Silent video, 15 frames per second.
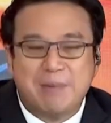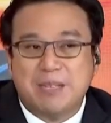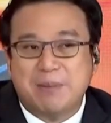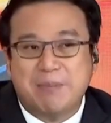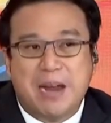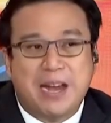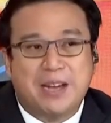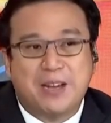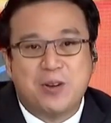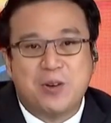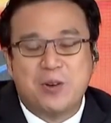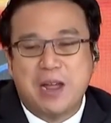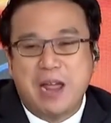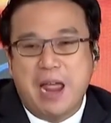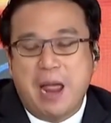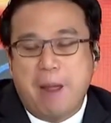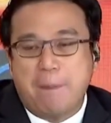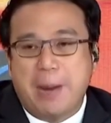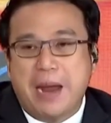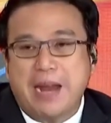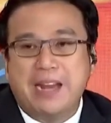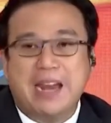Ibig sabihin, kung
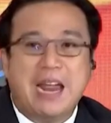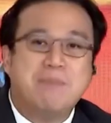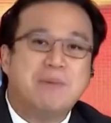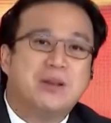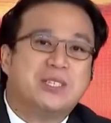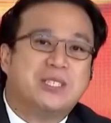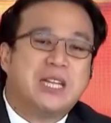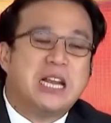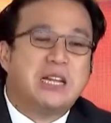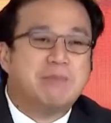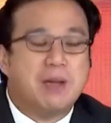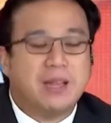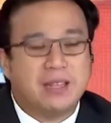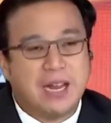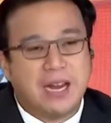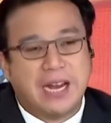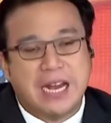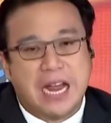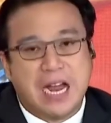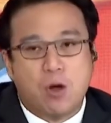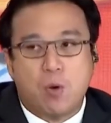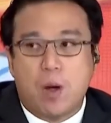may libel statement na
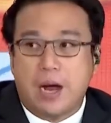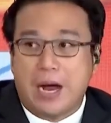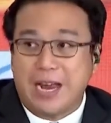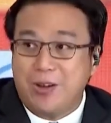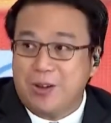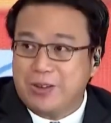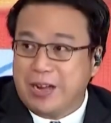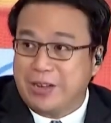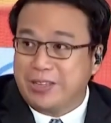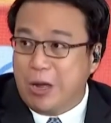ginagawa ngayon,